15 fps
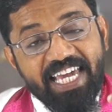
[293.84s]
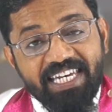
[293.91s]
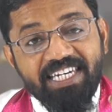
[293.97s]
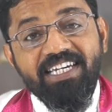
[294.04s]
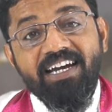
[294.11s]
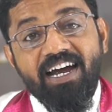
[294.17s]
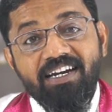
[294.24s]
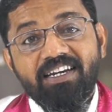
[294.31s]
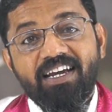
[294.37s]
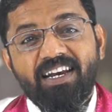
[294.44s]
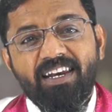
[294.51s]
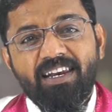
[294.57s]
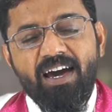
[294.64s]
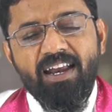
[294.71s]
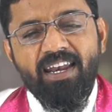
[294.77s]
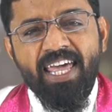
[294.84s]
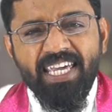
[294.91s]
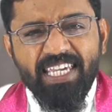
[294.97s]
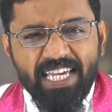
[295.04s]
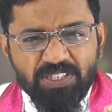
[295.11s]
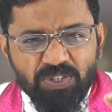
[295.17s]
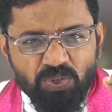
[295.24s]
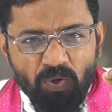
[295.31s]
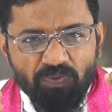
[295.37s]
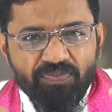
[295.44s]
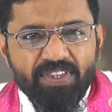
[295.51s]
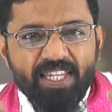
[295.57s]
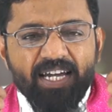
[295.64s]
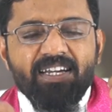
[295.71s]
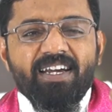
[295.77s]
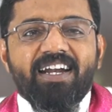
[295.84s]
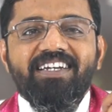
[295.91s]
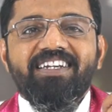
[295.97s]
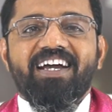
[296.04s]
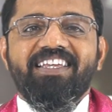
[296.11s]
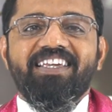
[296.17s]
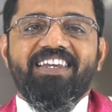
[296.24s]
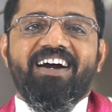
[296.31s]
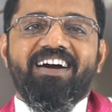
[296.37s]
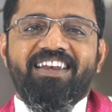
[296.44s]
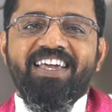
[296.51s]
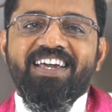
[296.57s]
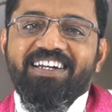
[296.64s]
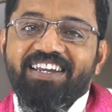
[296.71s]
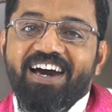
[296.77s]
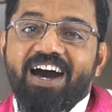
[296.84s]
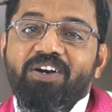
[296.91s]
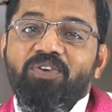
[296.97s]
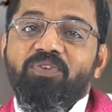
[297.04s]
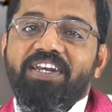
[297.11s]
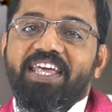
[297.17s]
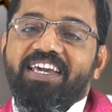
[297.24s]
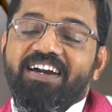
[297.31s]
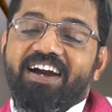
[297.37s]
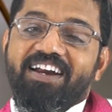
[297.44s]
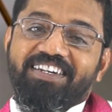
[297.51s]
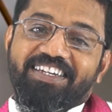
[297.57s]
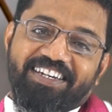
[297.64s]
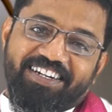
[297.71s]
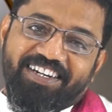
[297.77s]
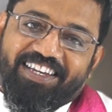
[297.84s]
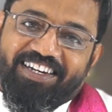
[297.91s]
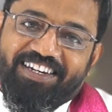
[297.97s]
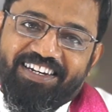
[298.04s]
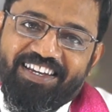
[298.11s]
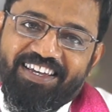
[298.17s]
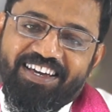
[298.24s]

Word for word: என் கண்களினால் என் சொந்த கண்களினால் நான் உன்னை காண்கின்றேன்